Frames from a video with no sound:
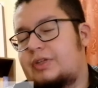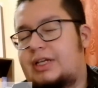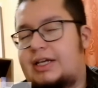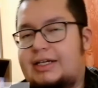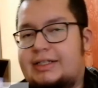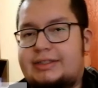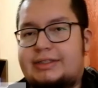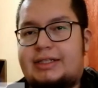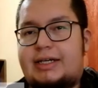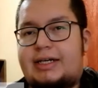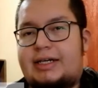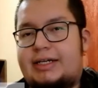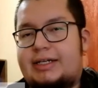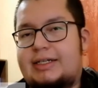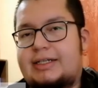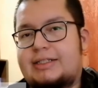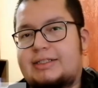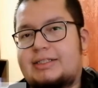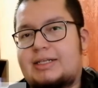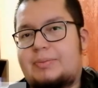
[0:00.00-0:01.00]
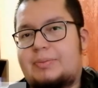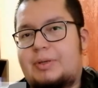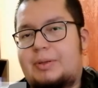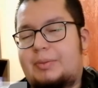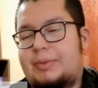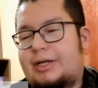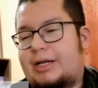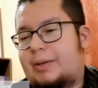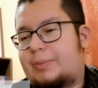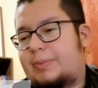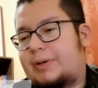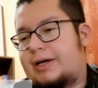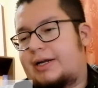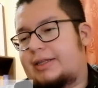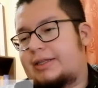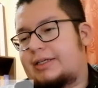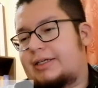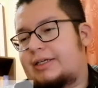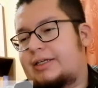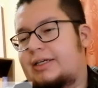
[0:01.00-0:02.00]
que están en esa primera
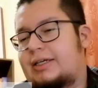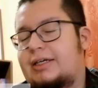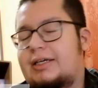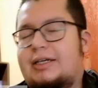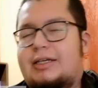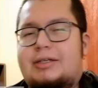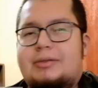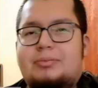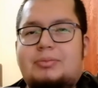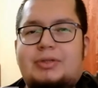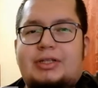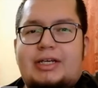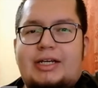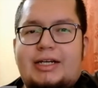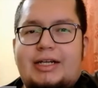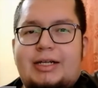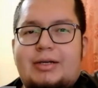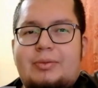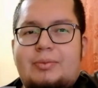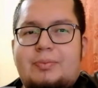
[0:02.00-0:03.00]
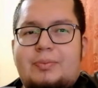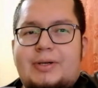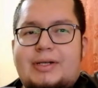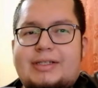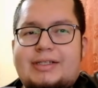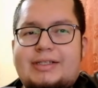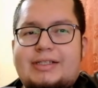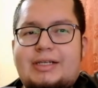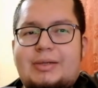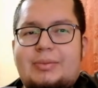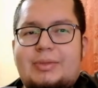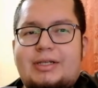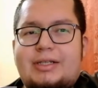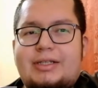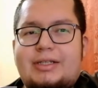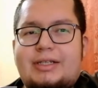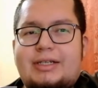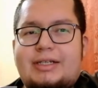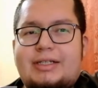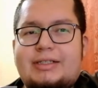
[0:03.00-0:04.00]
parte tienen
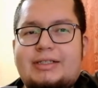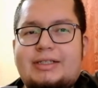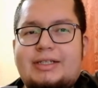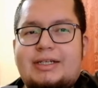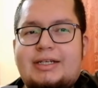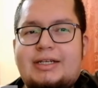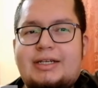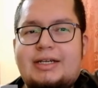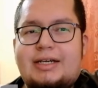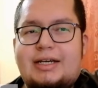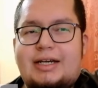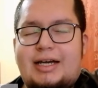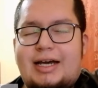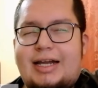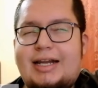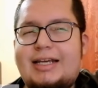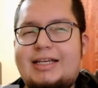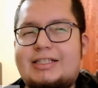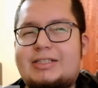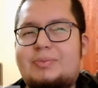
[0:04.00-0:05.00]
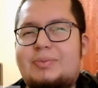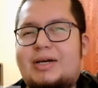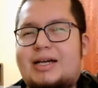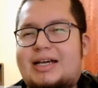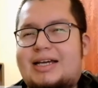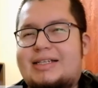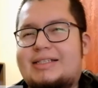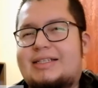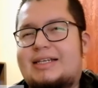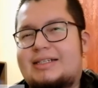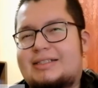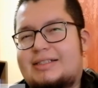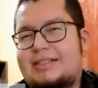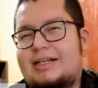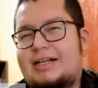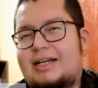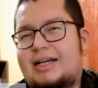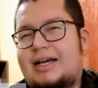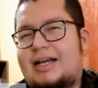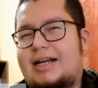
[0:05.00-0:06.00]
precisamente ese carisma que se
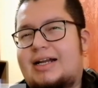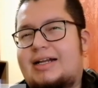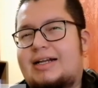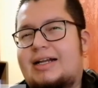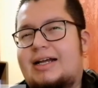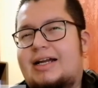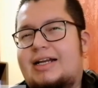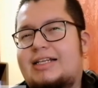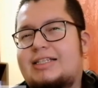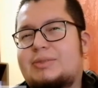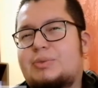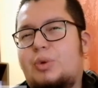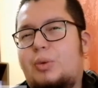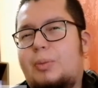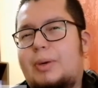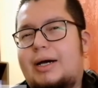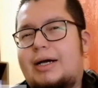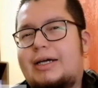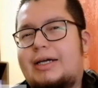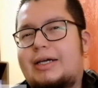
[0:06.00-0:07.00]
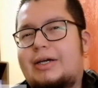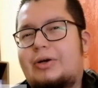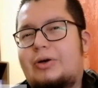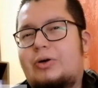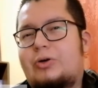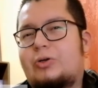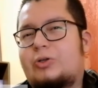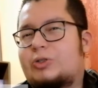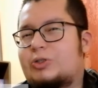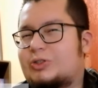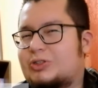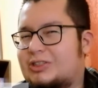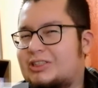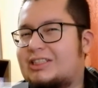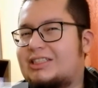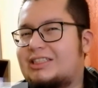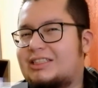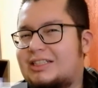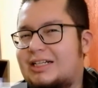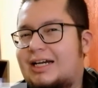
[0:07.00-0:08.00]
acerca al realismo mágico
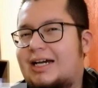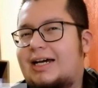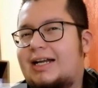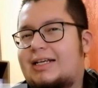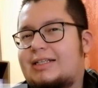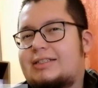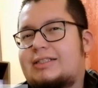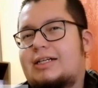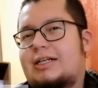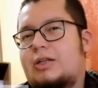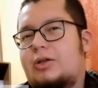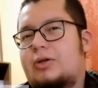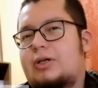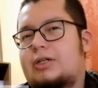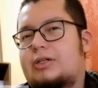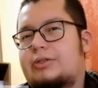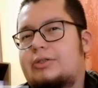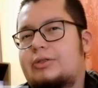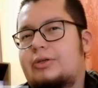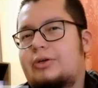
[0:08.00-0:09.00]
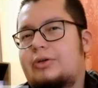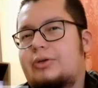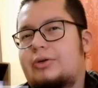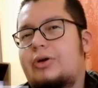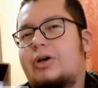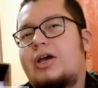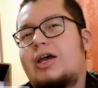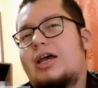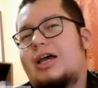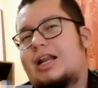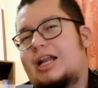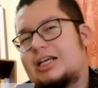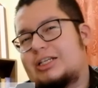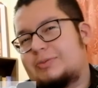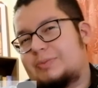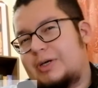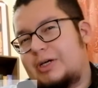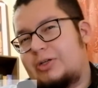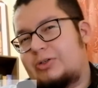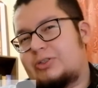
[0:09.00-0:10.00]
sin llegar a serlo del todo.
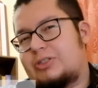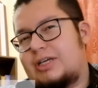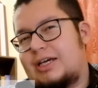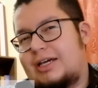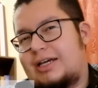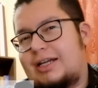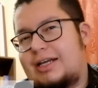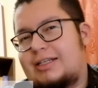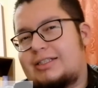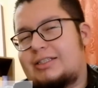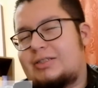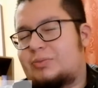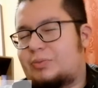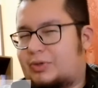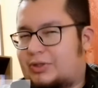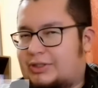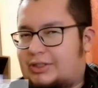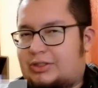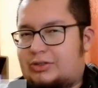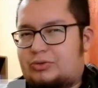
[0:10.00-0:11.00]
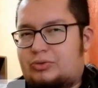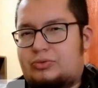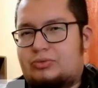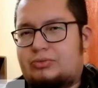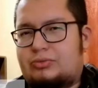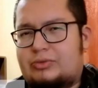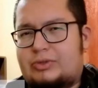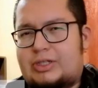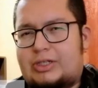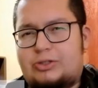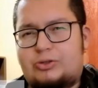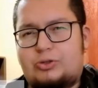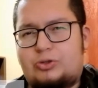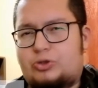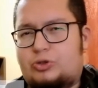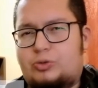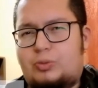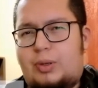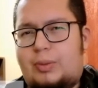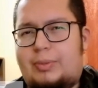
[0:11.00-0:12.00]
Las manos que crecen pues es un texto
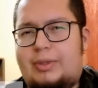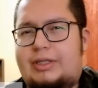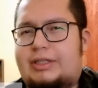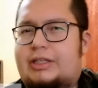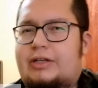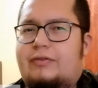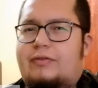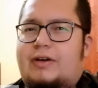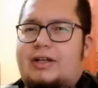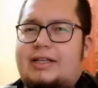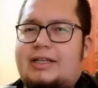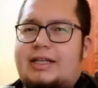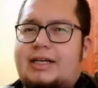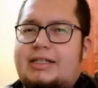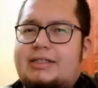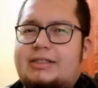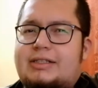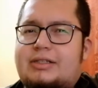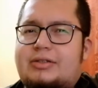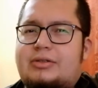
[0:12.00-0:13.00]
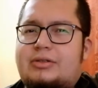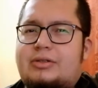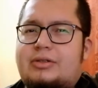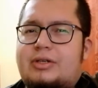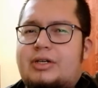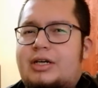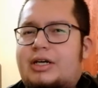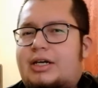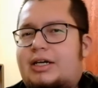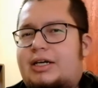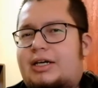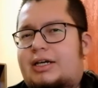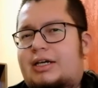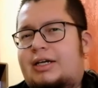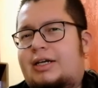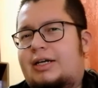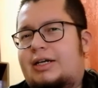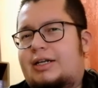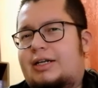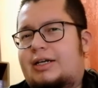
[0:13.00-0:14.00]
sumamente fantástico
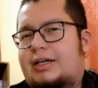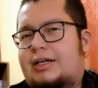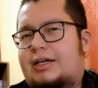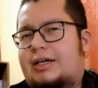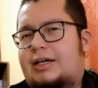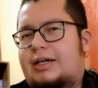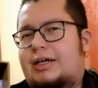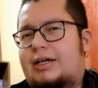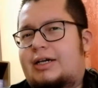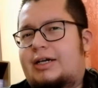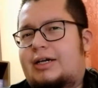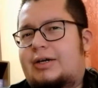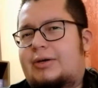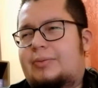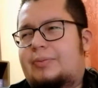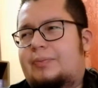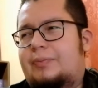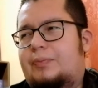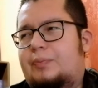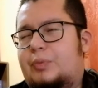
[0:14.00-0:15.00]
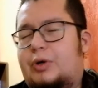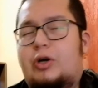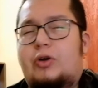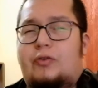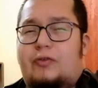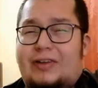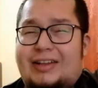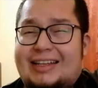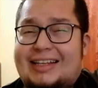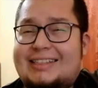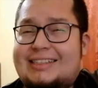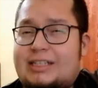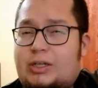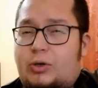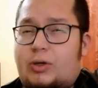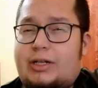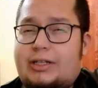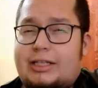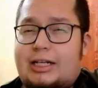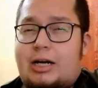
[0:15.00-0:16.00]
en el que, bueno,
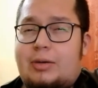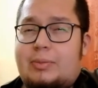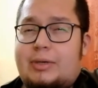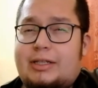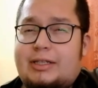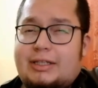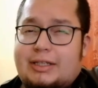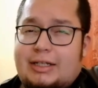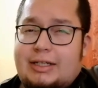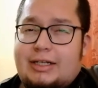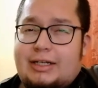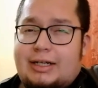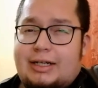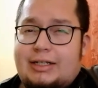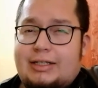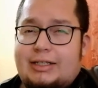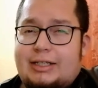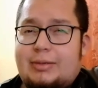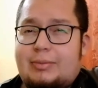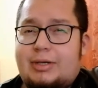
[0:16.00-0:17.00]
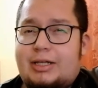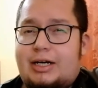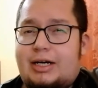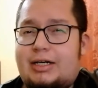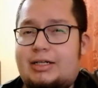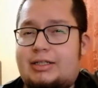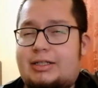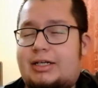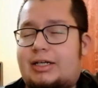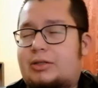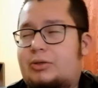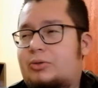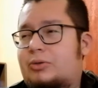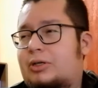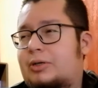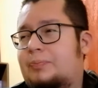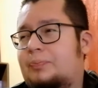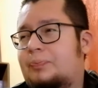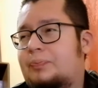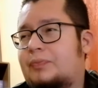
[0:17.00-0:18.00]
fantástico literalmente en el tema de la
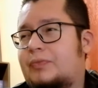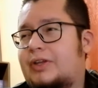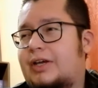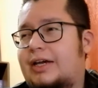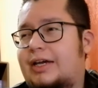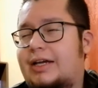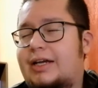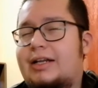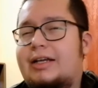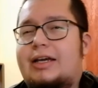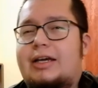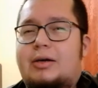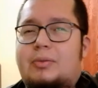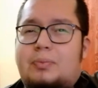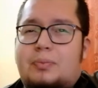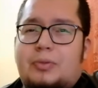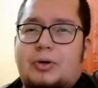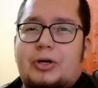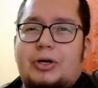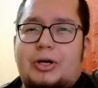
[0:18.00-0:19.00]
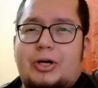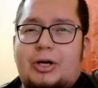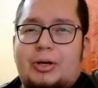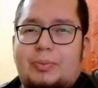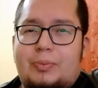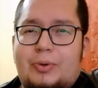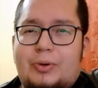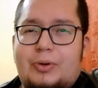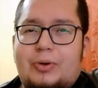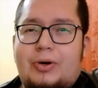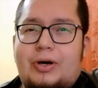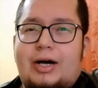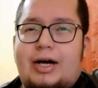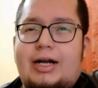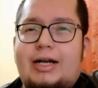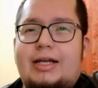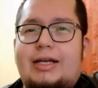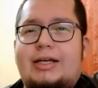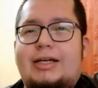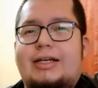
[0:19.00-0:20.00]
literatura, en el que por ejemplo
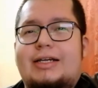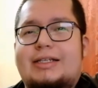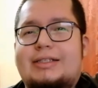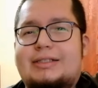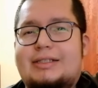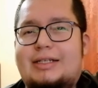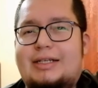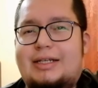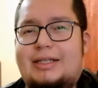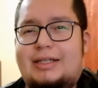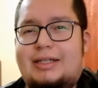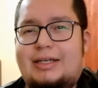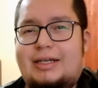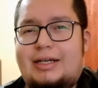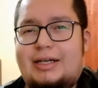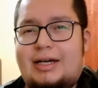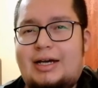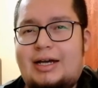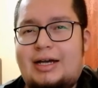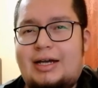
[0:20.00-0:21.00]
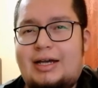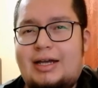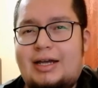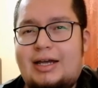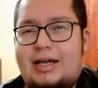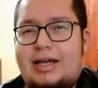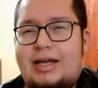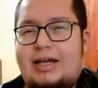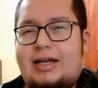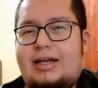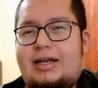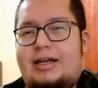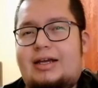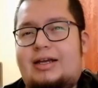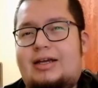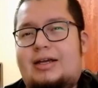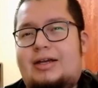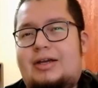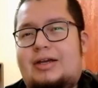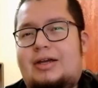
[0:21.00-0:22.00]
alguien que se dedica
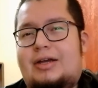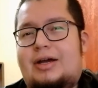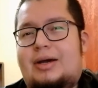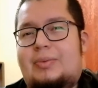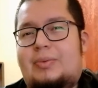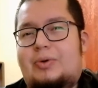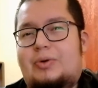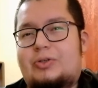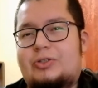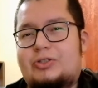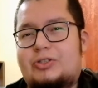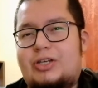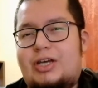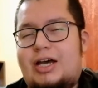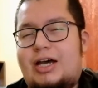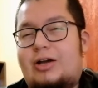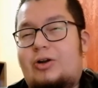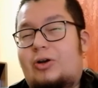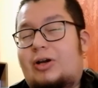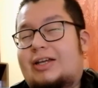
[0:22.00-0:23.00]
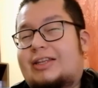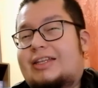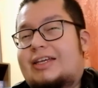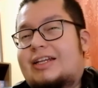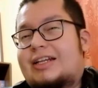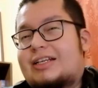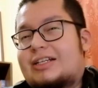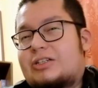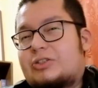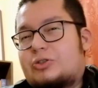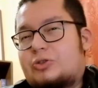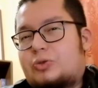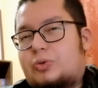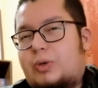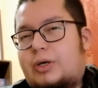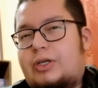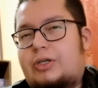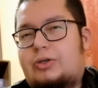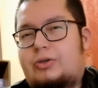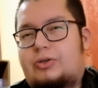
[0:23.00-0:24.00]
eh, a boxear o que tiene el
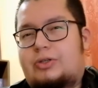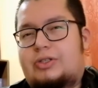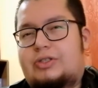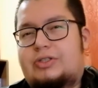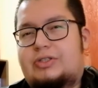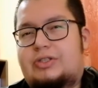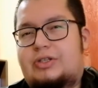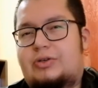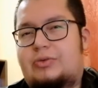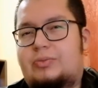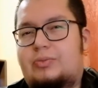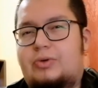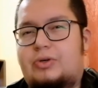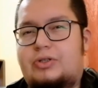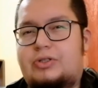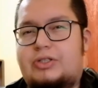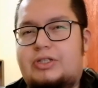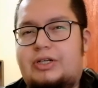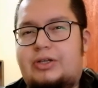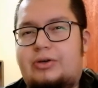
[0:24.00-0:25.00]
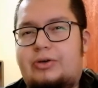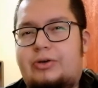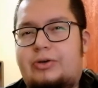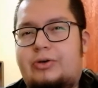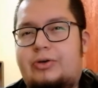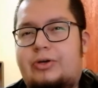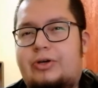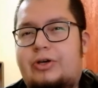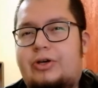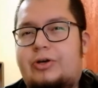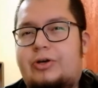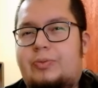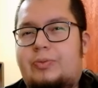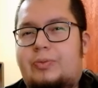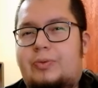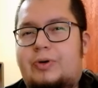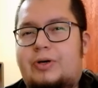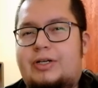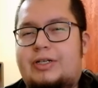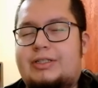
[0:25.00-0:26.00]
sueño de ser un boxeador,
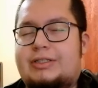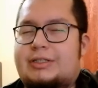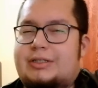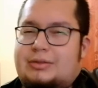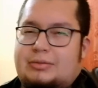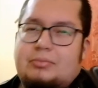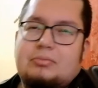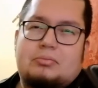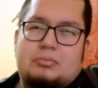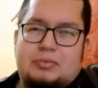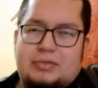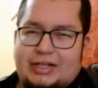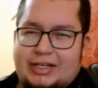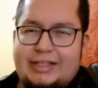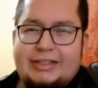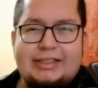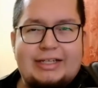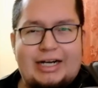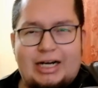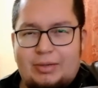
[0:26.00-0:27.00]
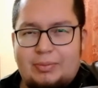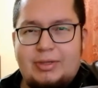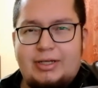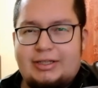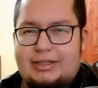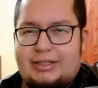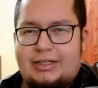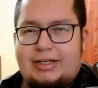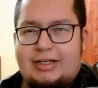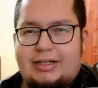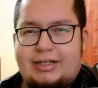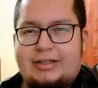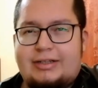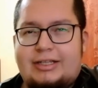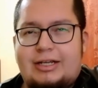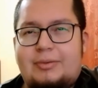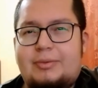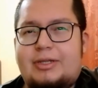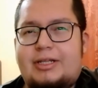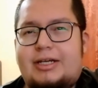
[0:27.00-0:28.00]
pues literalmente eh,
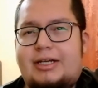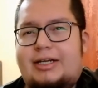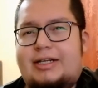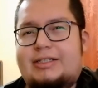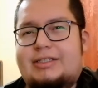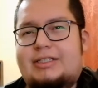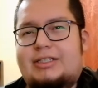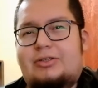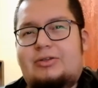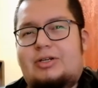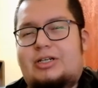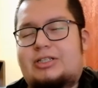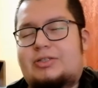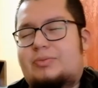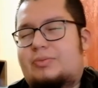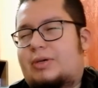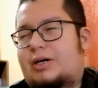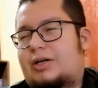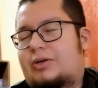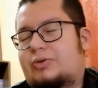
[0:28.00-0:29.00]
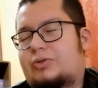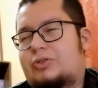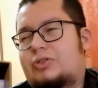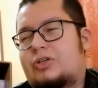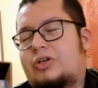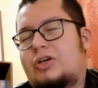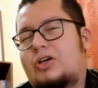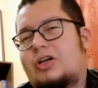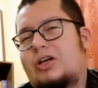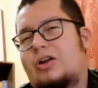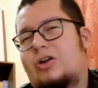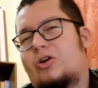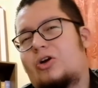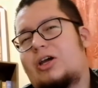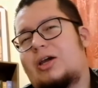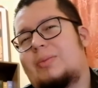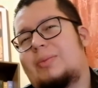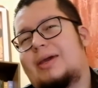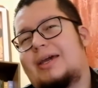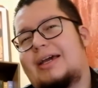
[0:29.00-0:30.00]
terminan creciendo las manos.
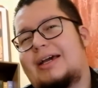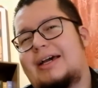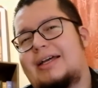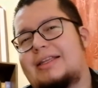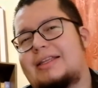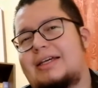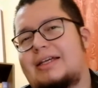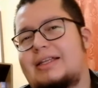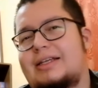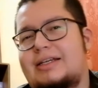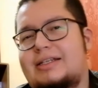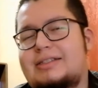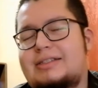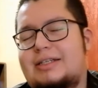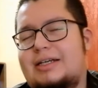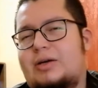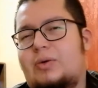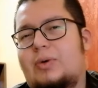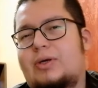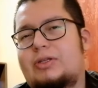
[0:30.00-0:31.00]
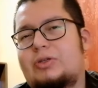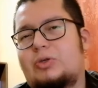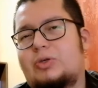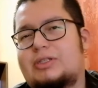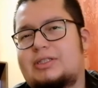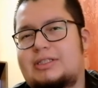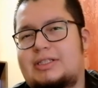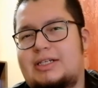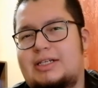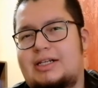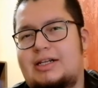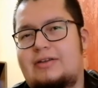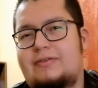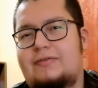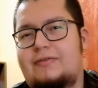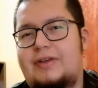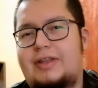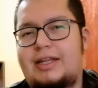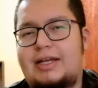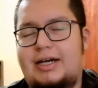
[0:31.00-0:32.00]
Lo que me encanta de ese cuento es el
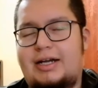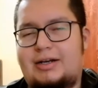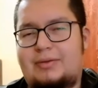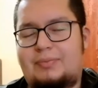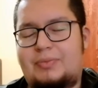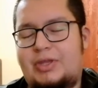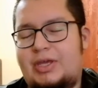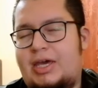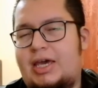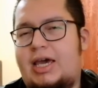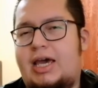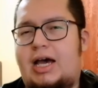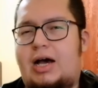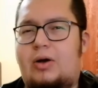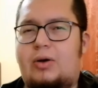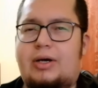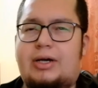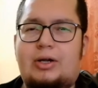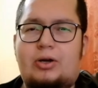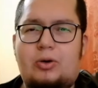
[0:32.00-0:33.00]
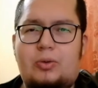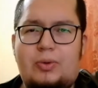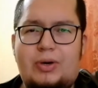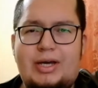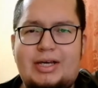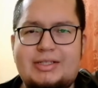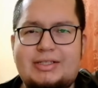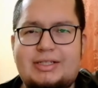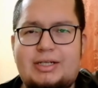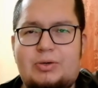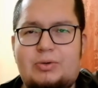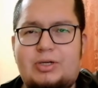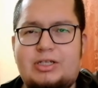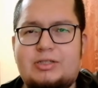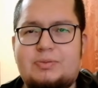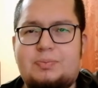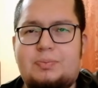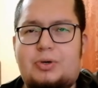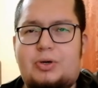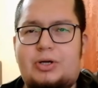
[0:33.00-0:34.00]
final. Aunque no voy a hacer un
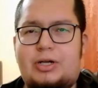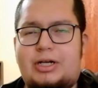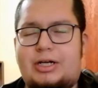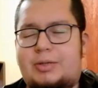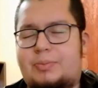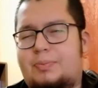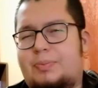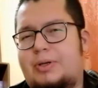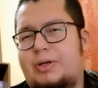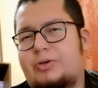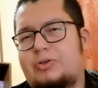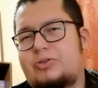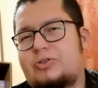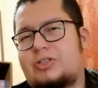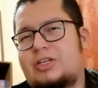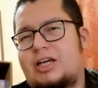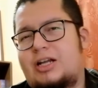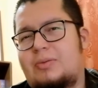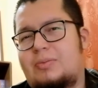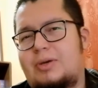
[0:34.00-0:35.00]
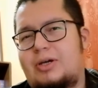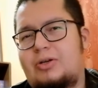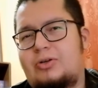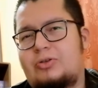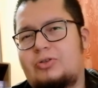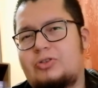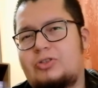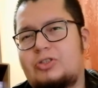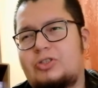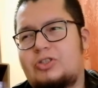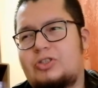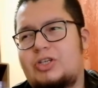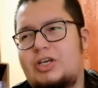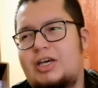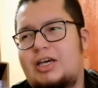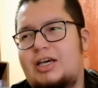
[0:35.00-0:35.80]
spoiler, pero sí al menos